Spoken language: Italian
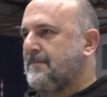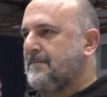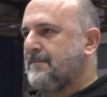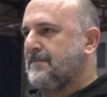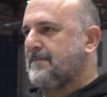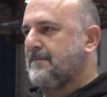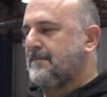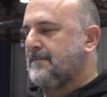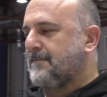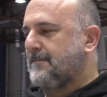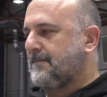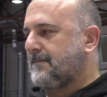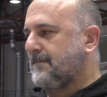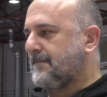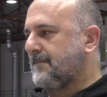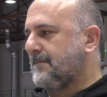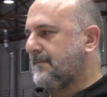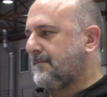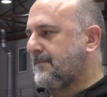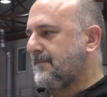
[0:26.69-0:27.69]
essere più
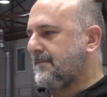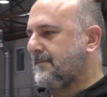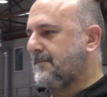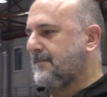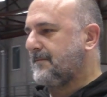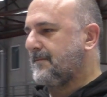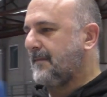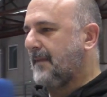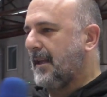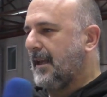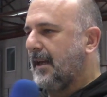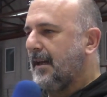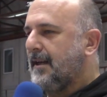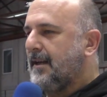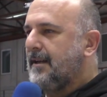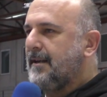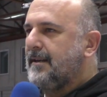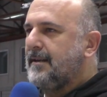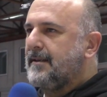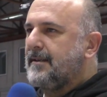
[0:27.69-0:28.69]
forte di voi, no?
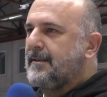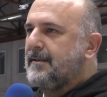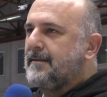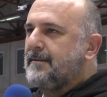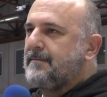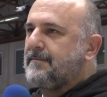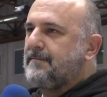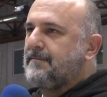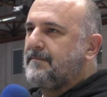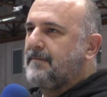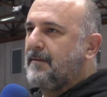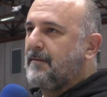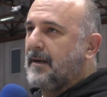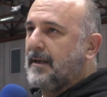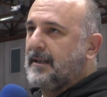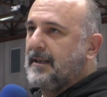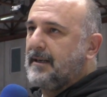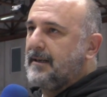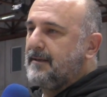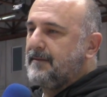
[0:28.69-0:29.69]
Ma
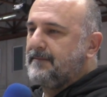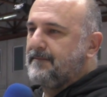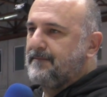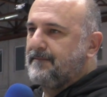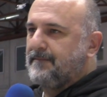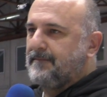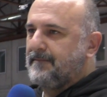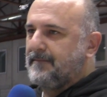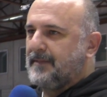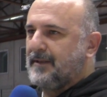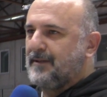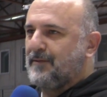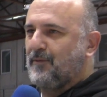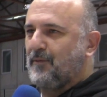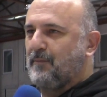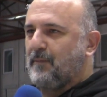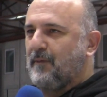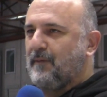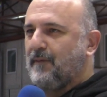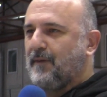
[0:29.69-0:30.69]
guarda,
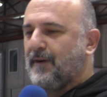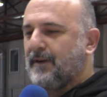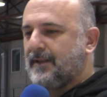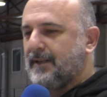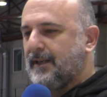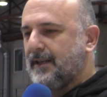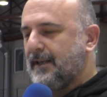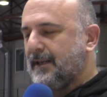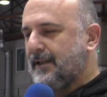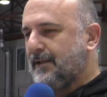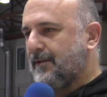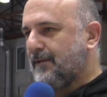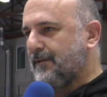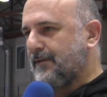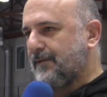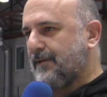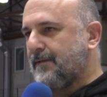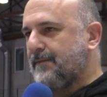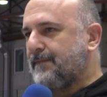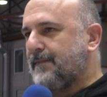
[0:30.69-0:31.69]
sul più forte non lo
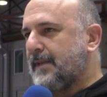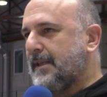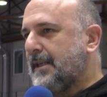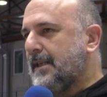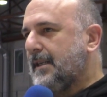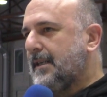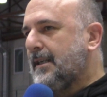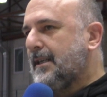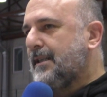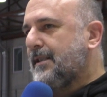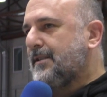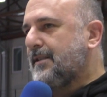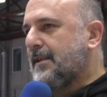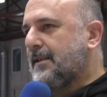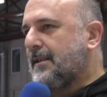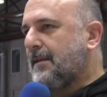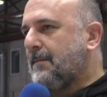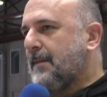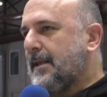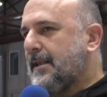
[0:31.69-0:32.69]
so,
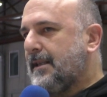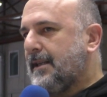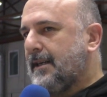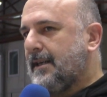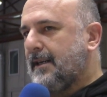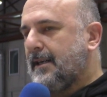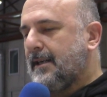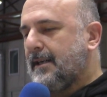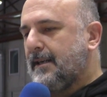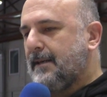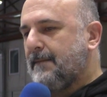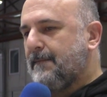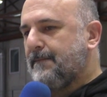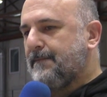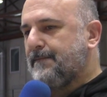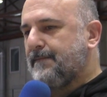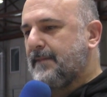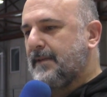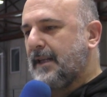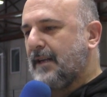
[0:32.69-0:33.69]
certamente
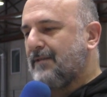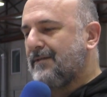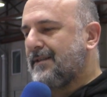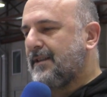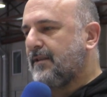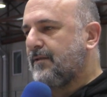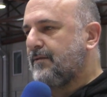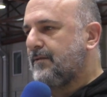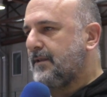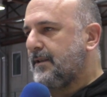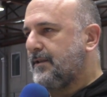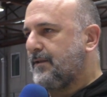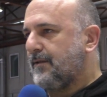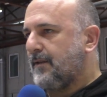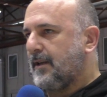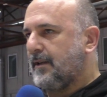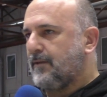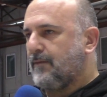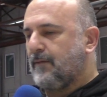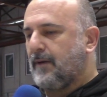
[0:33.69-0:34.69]
la nostra
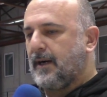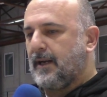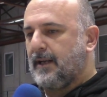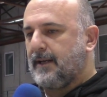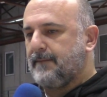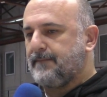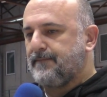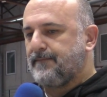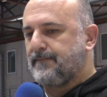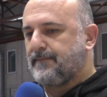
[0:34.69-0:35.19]
condizione attuale